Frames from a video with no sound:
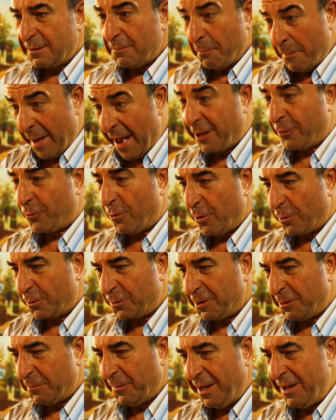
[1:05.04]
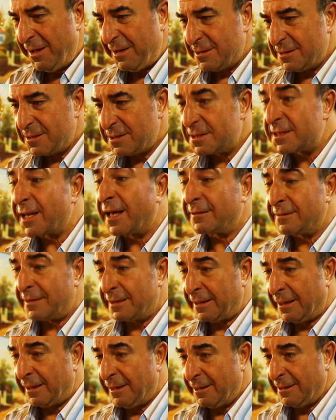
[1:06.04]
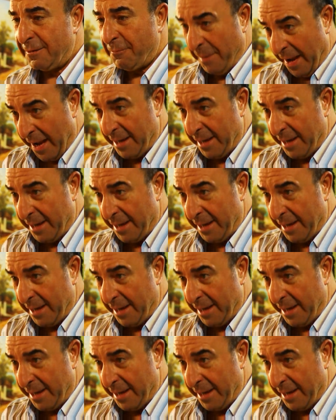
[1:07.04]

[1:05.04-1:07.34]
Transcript: da ben korkayım ha. Sen değil,